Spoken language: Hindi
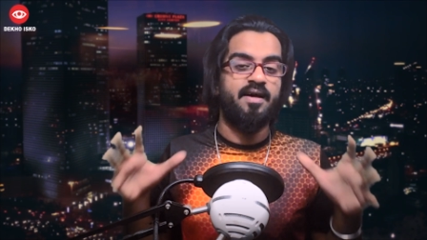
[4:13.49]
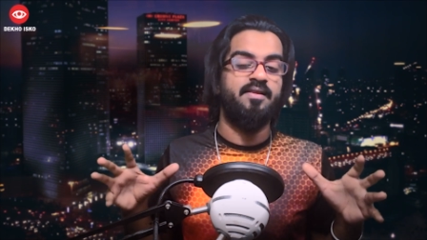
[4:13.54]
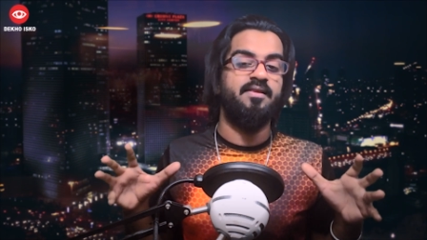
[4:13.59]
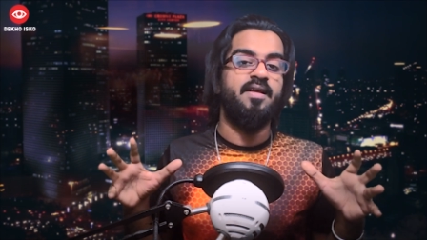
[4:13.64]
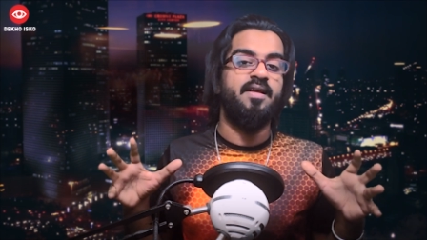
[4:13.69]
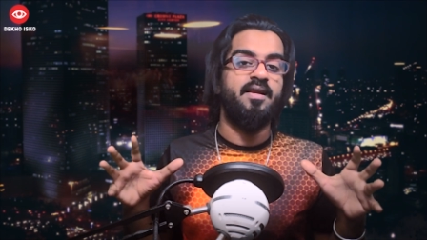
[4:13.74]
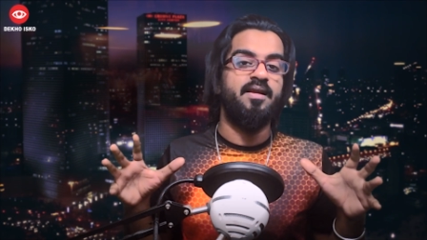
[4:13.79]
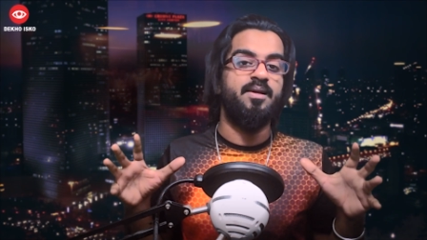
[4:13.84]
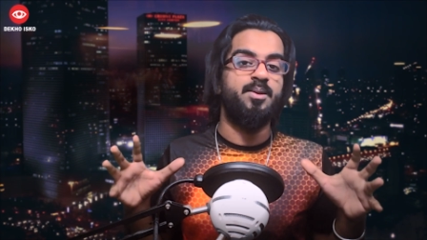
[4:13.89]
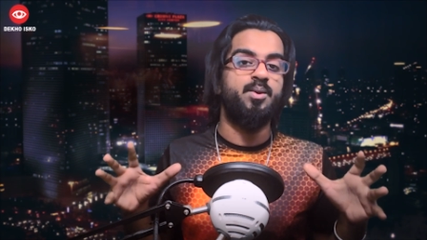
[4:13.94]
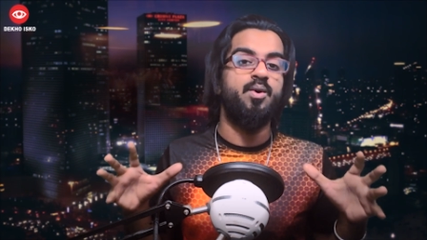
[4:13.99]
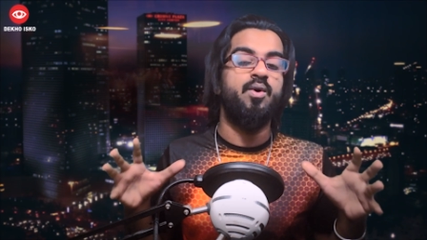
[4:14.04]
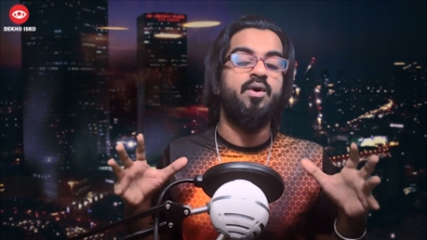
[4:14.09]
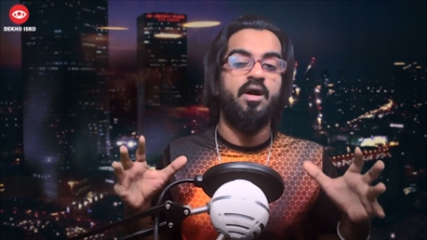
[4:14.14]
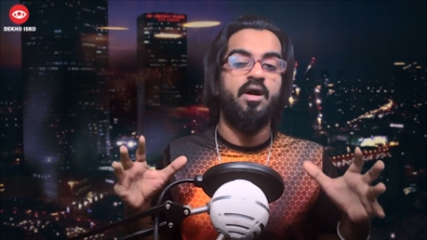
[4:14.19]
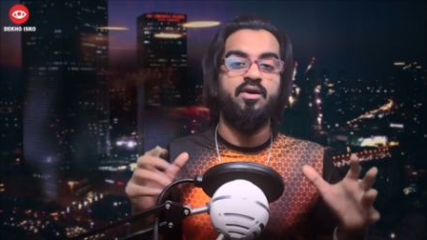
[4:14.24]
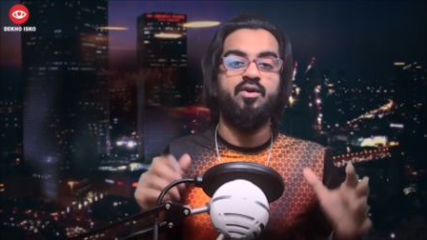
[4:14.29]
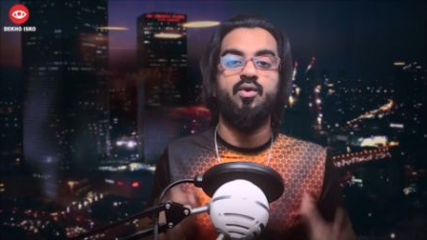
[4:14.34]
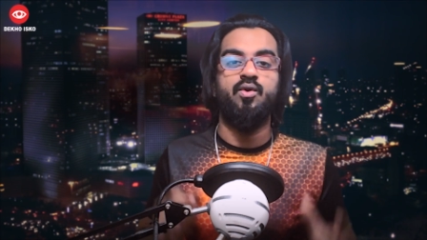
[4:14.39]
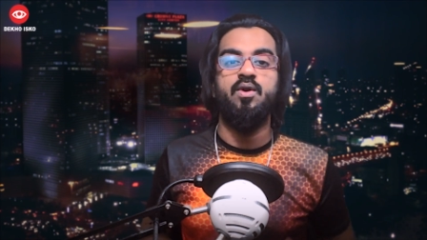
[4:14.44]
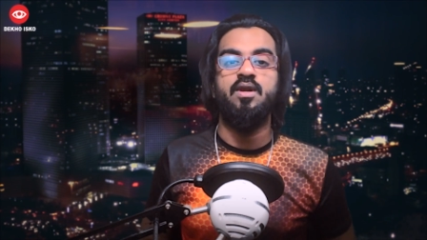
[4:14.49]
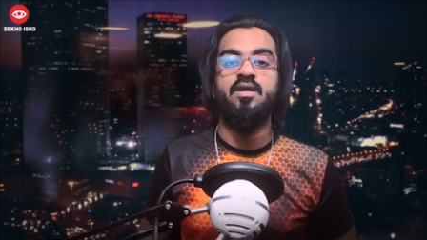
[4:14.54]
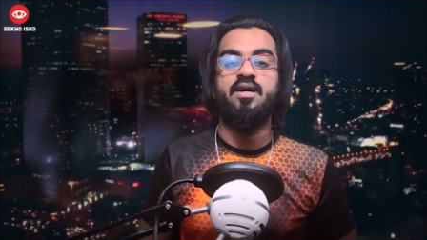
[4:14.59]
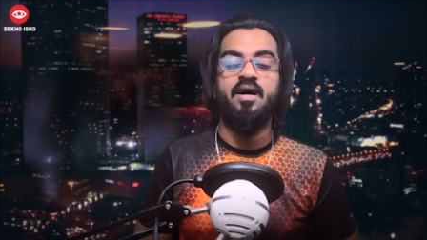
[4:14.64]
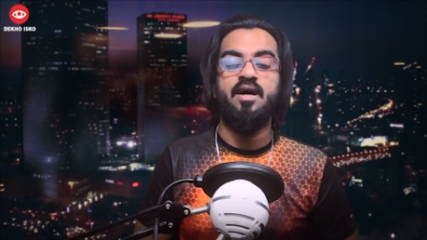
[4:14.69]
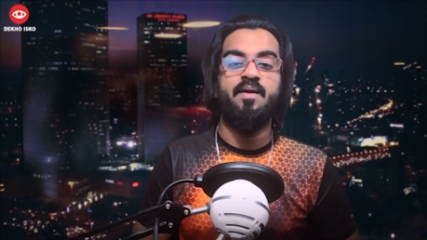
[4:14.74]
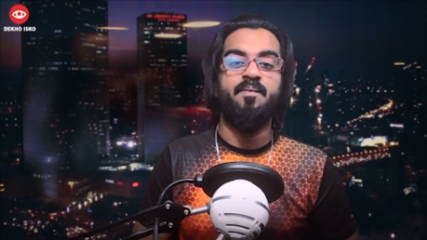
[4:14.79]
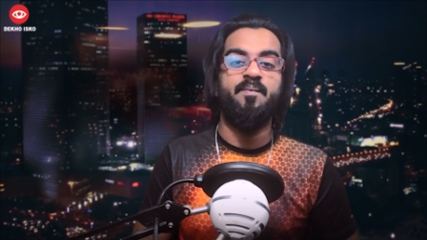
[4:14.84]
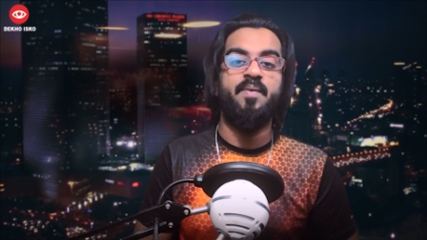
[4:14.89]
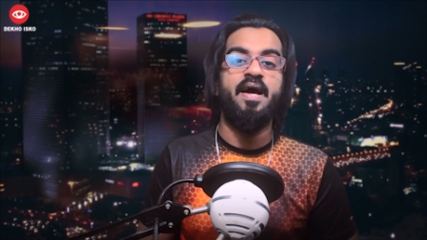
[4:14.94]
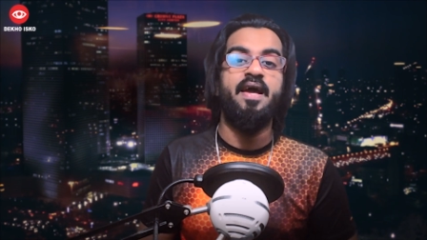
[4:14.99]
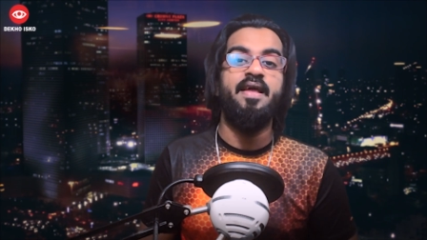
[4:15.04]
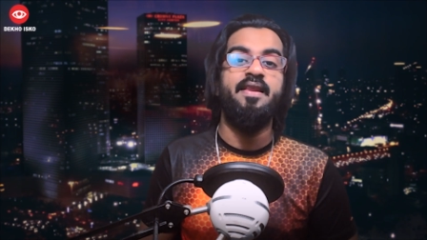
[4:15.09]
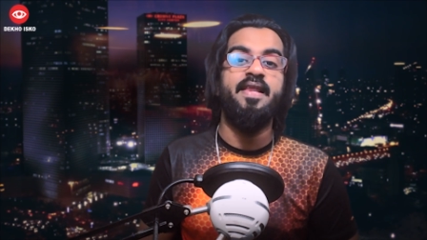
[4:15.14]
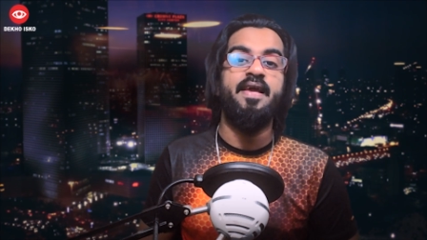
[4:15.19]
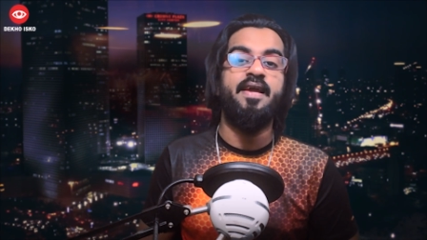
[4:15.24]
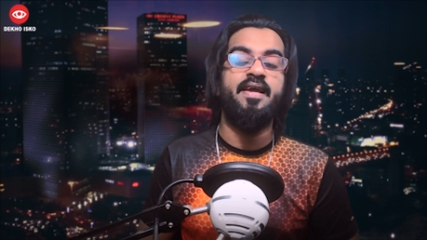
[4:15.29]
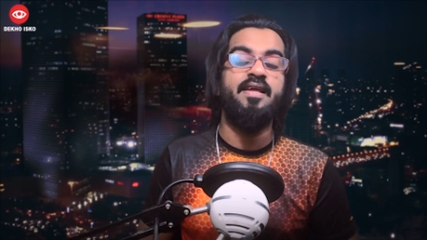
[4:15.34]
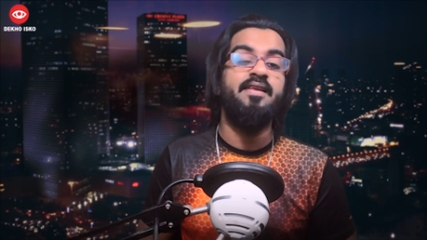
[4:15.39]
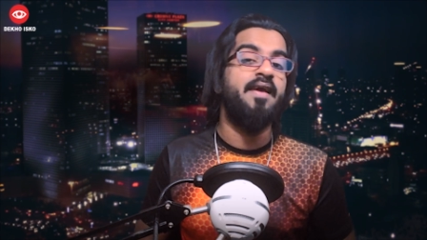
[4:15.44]
अंदर इसको कंट्रोल कर पाए
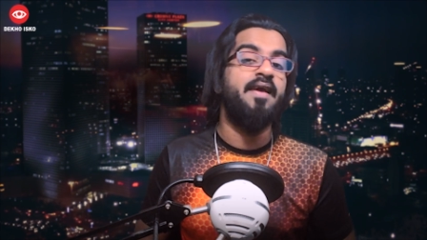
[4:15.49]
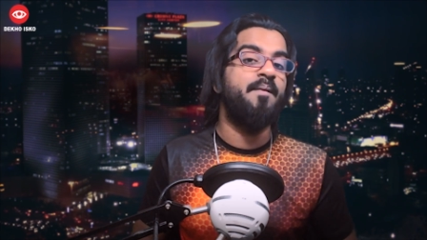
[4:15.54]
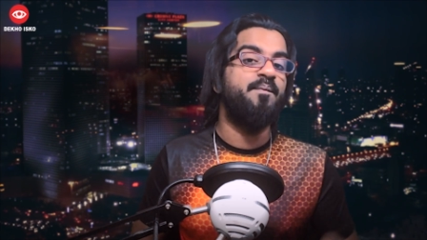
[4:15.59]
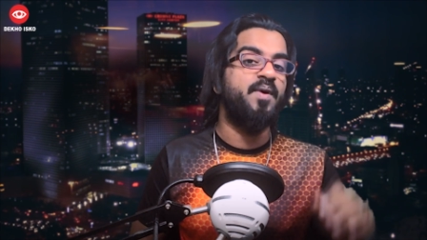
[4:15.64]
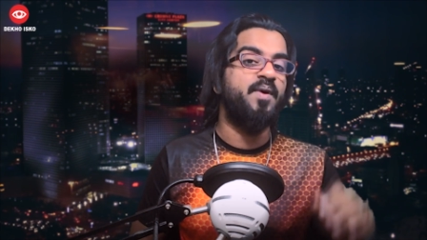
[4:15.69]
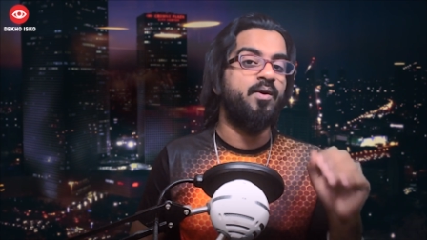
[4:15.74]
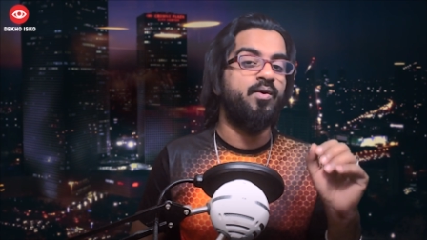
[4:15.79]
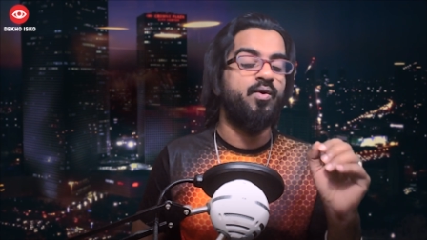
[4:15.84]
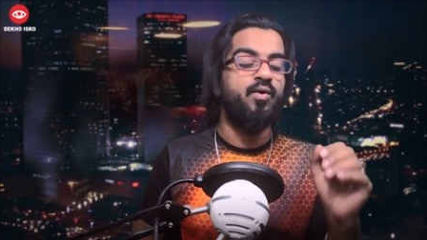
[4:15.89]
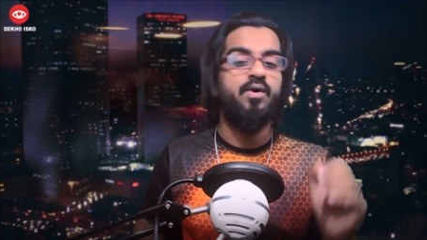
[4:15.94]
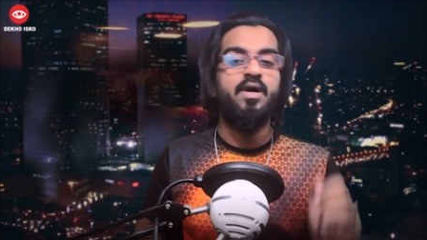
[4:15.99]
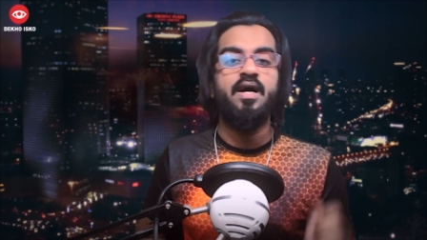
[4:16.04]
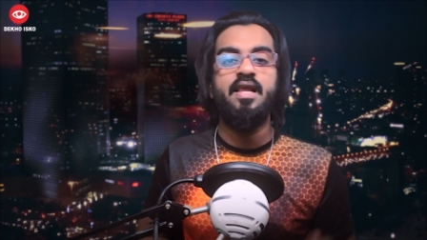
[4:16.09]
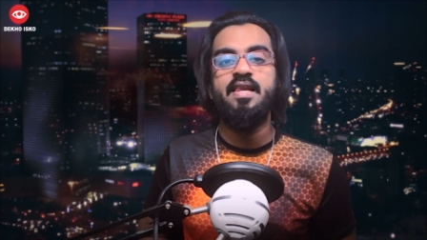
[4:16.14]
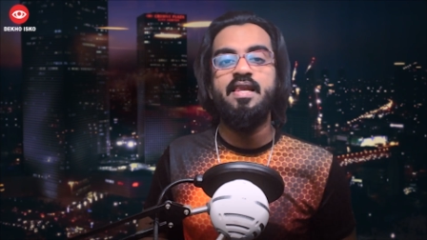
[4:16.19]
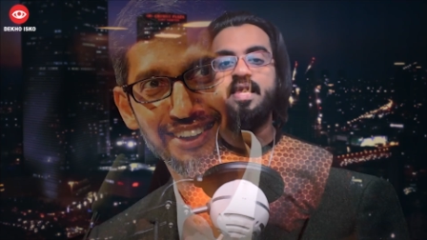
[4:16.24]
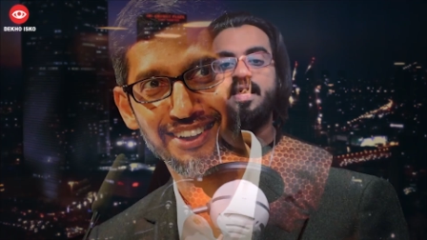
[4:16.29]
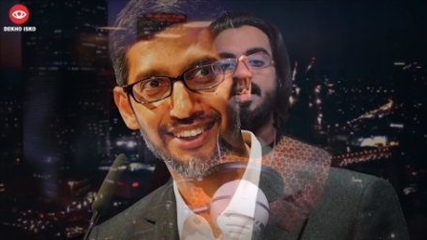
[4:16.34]
लेकिन यहाँ पर गूगल ने